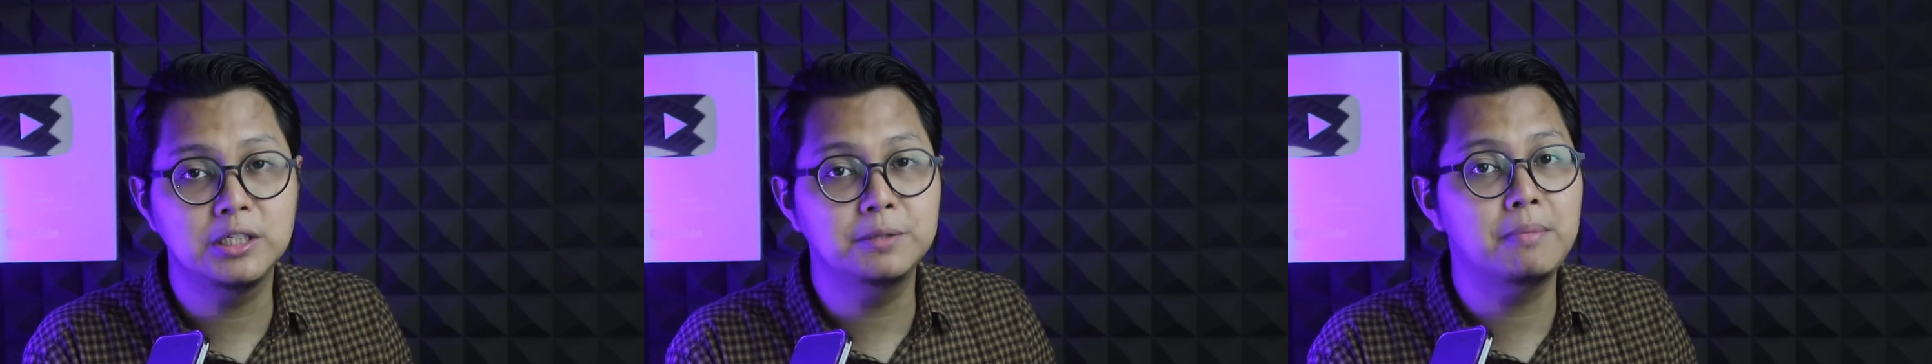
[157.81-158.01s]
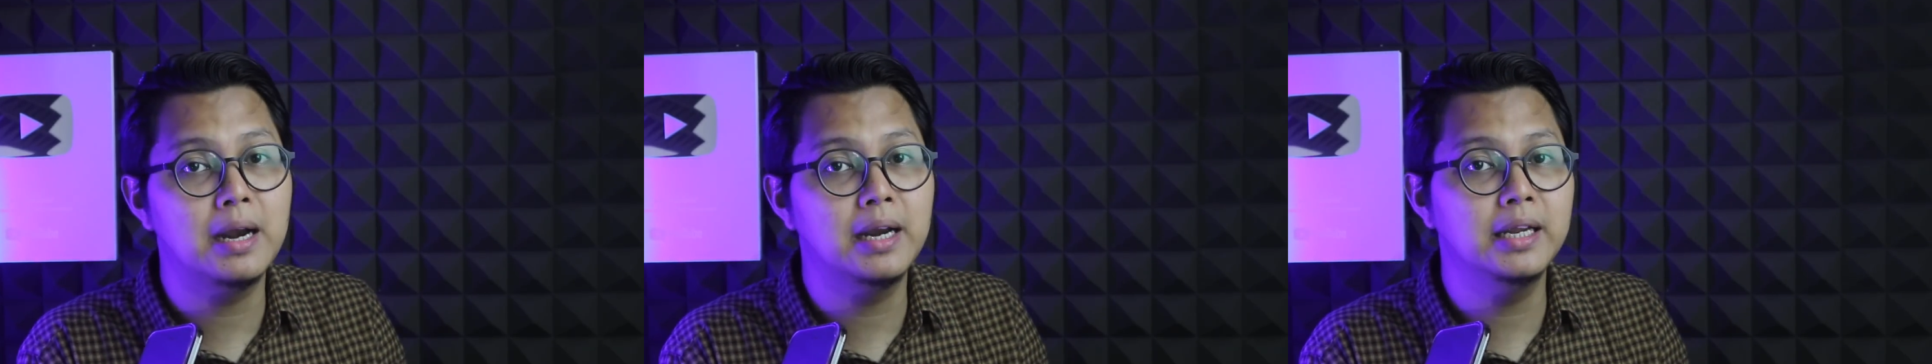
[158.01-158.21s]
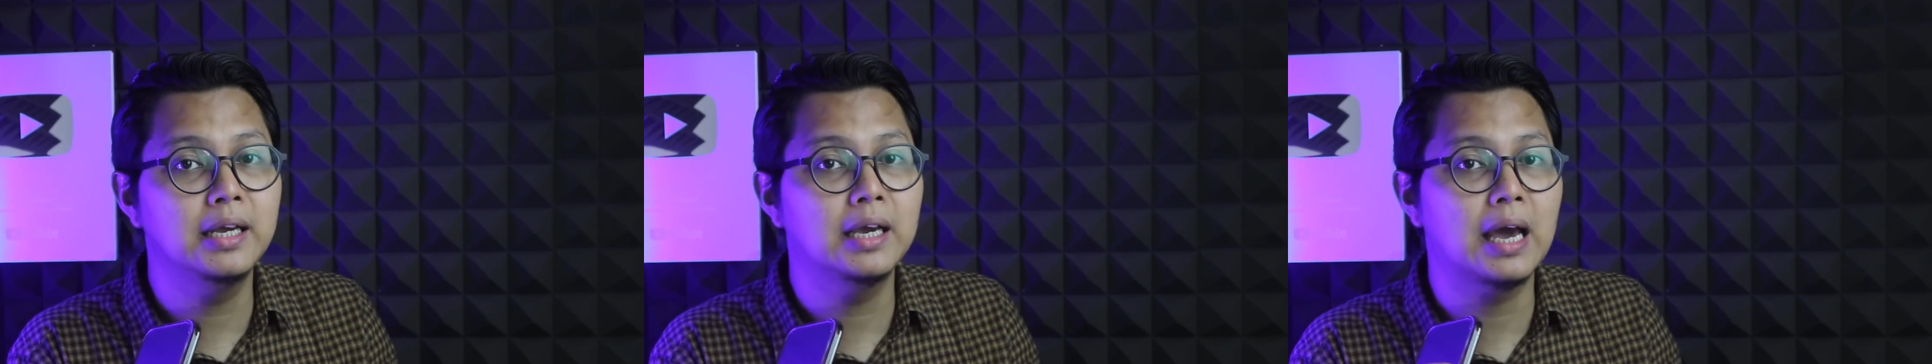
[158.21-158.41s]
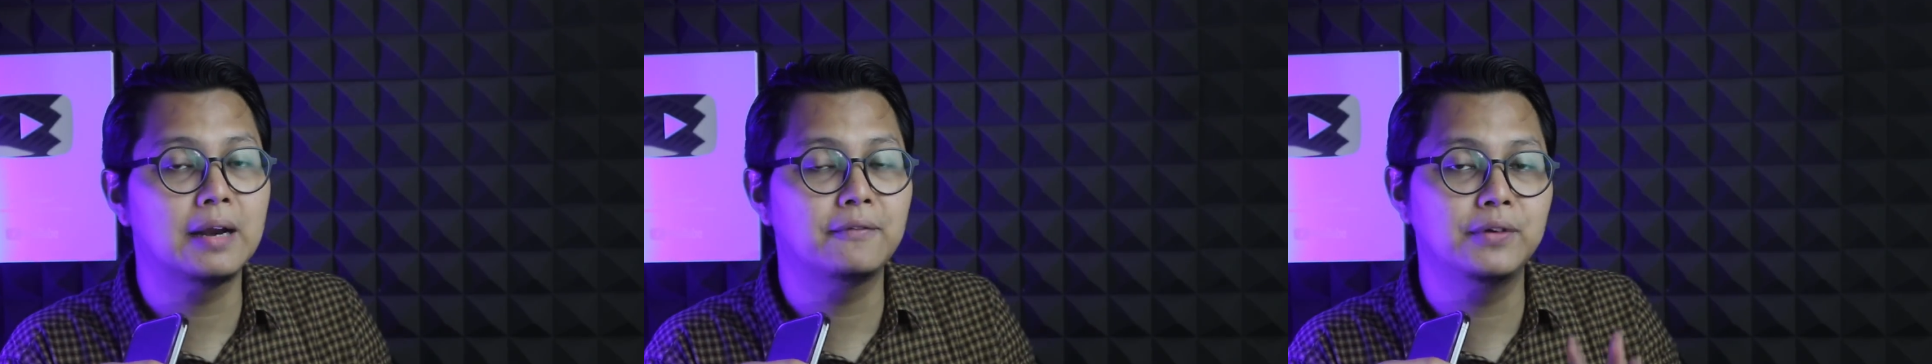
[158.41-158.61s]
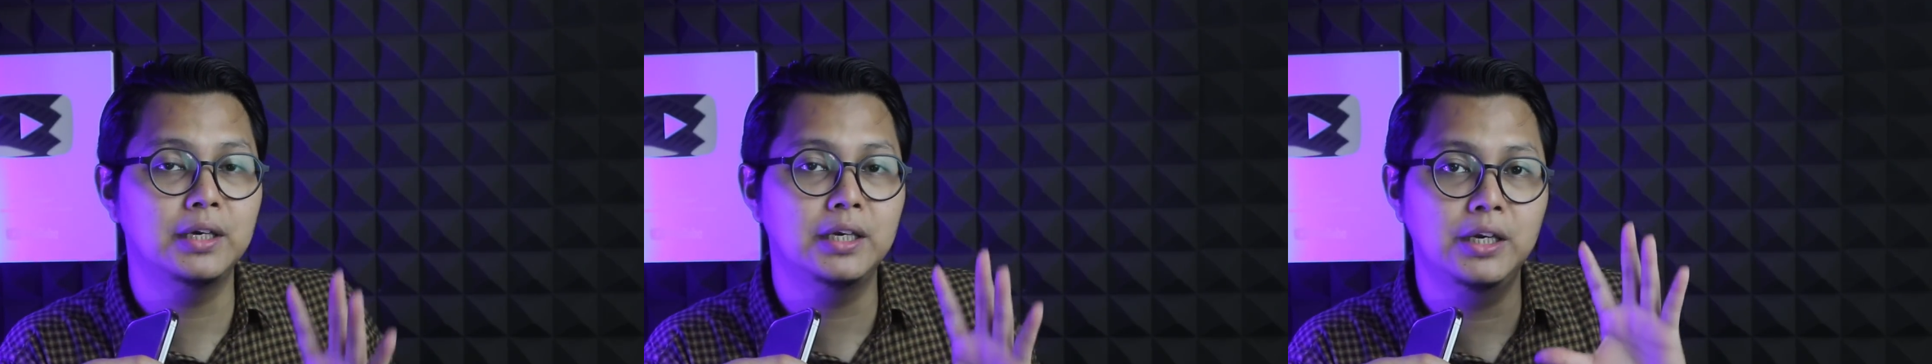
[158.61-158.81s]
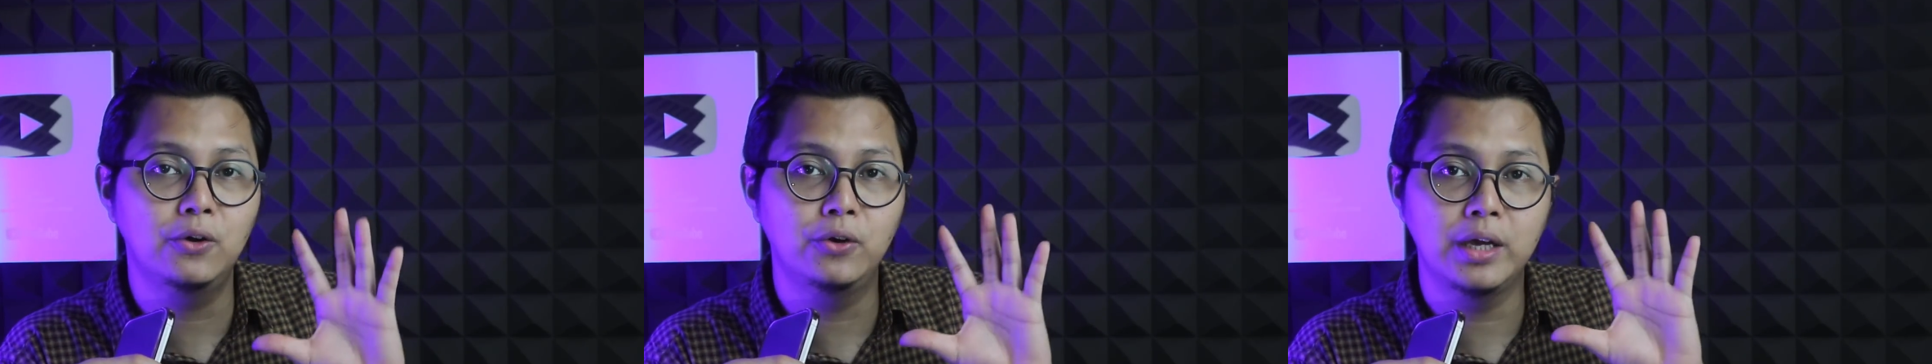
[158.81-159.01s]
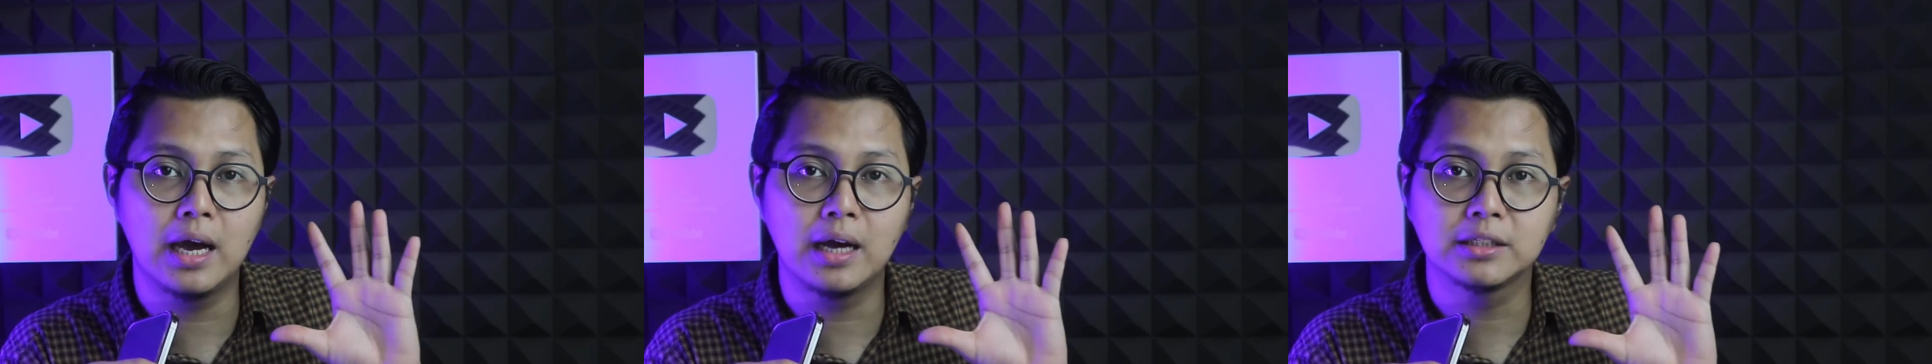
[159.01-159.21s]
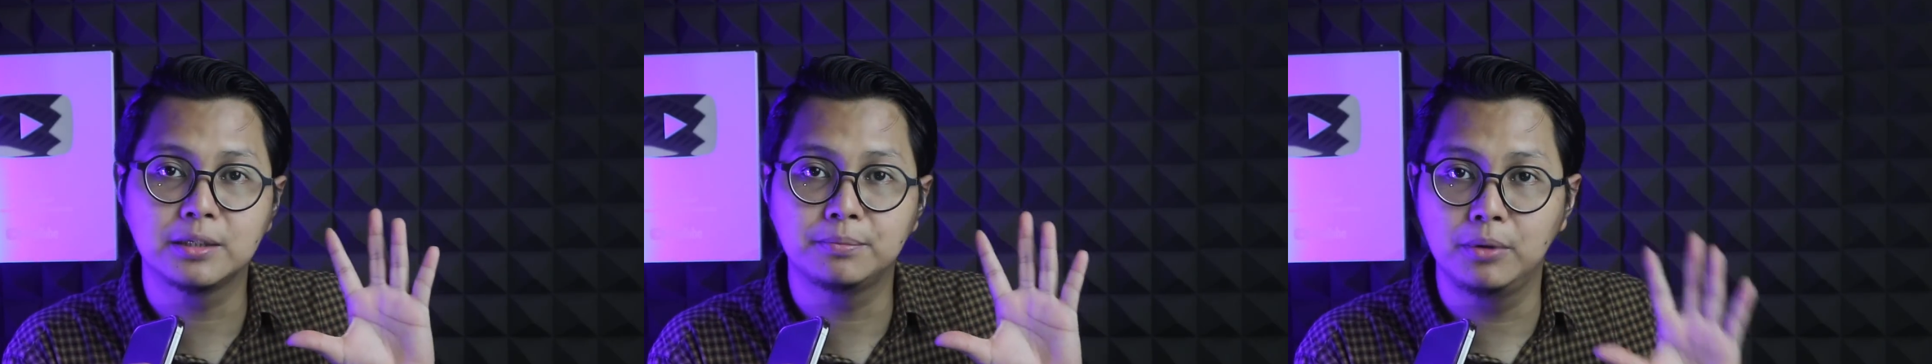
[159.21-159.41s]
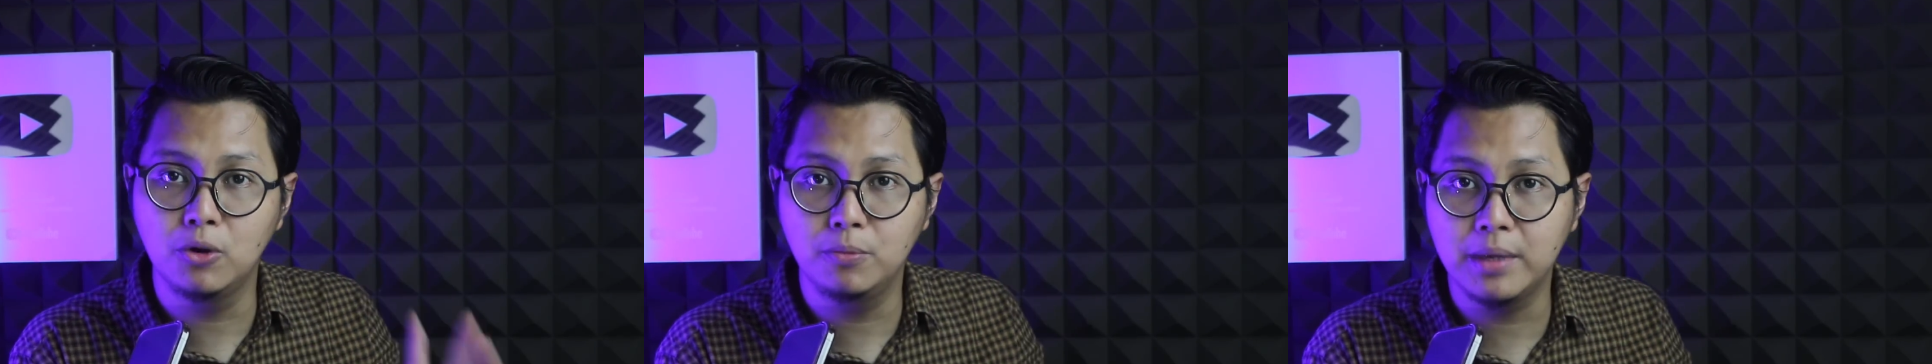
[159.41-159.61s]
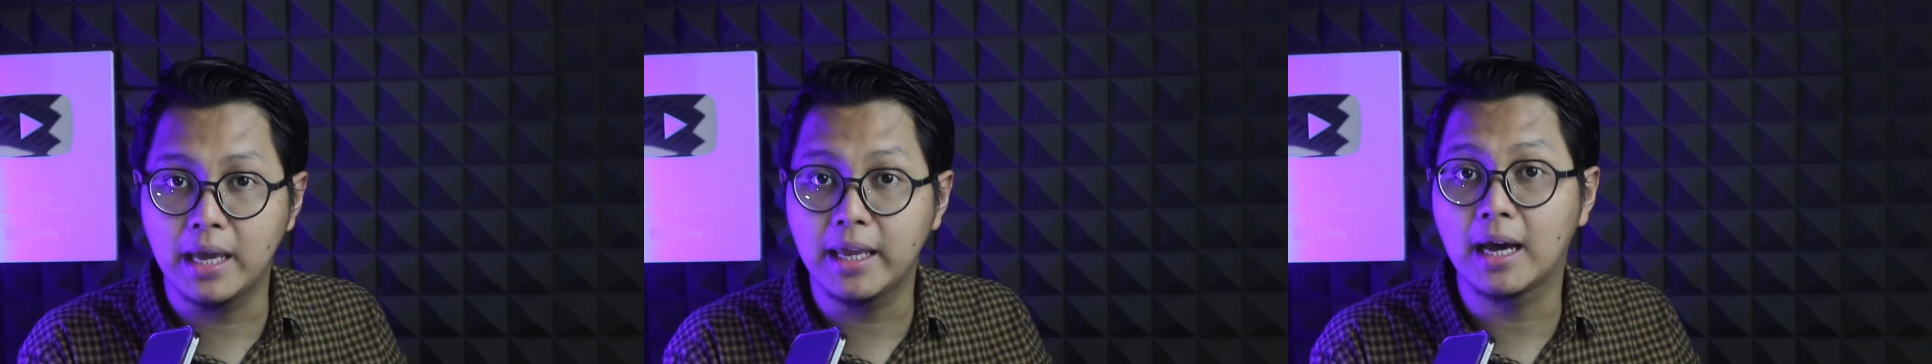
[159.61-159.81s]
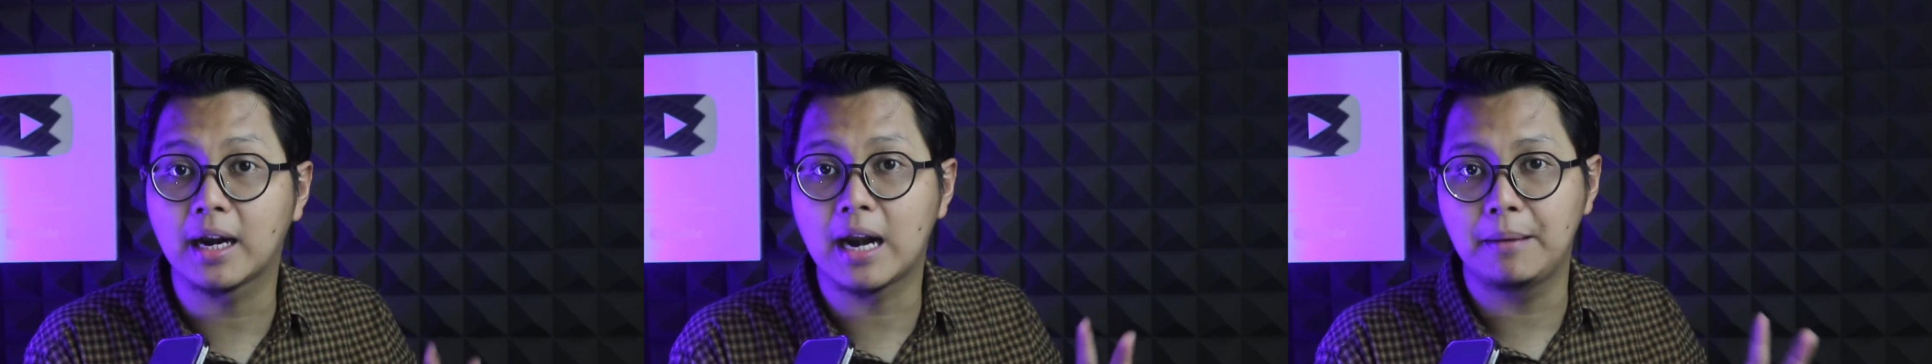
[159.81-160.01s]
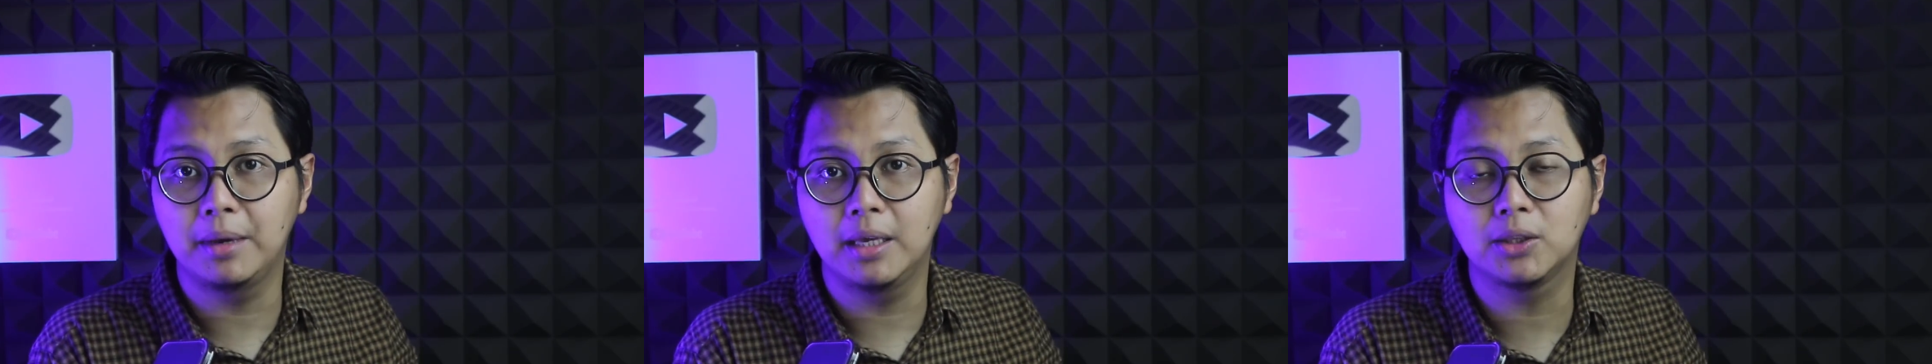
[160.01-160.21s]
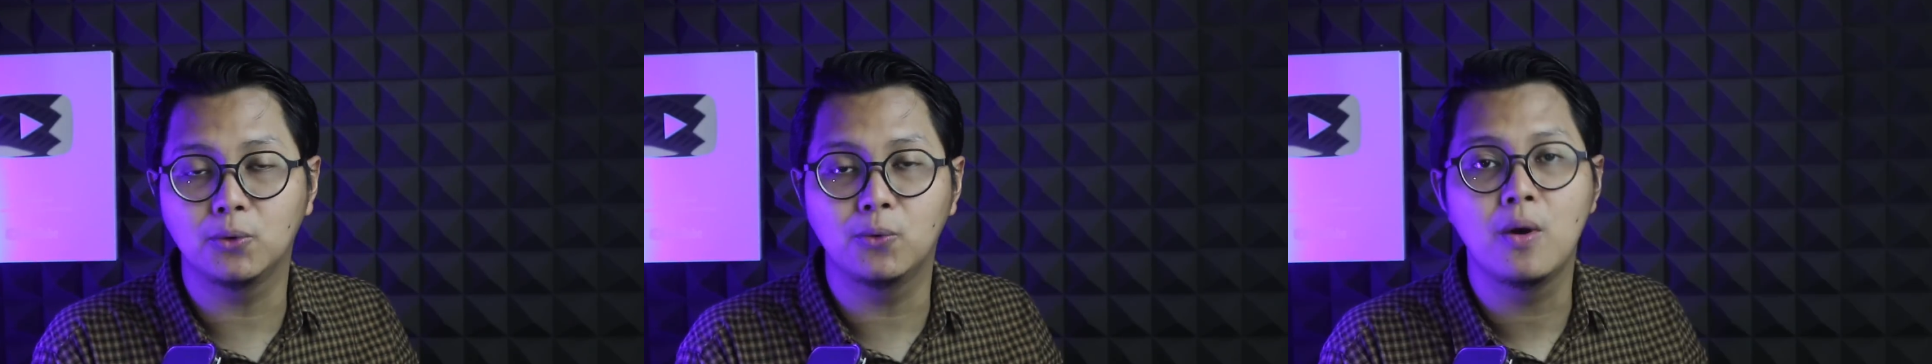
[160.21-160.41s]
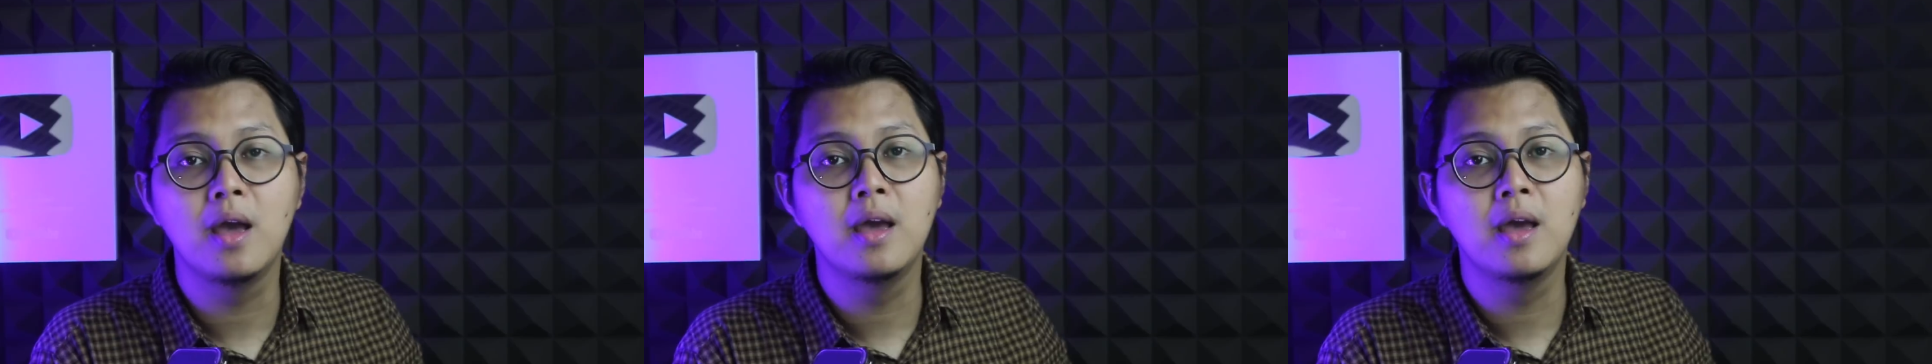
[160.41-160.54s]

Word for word: dibandingkan video yang sebelumnya yang rame itu,